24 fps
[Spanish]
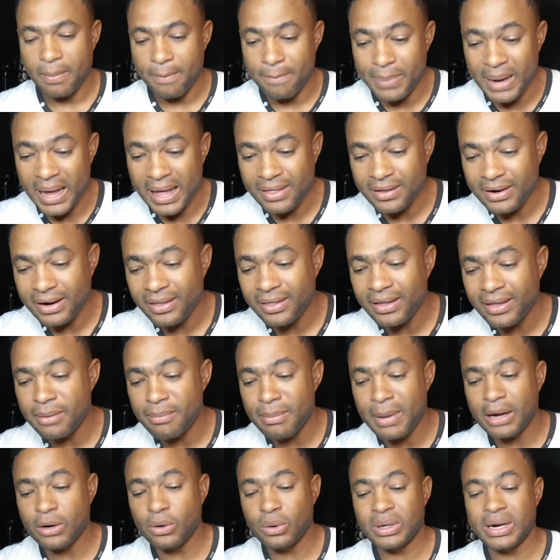padre del
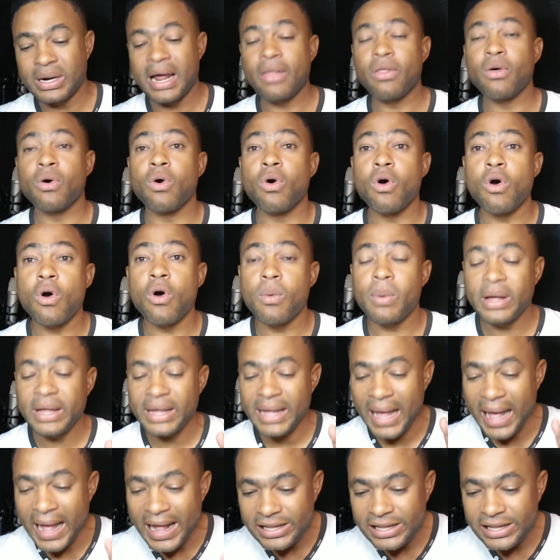malogrado joven,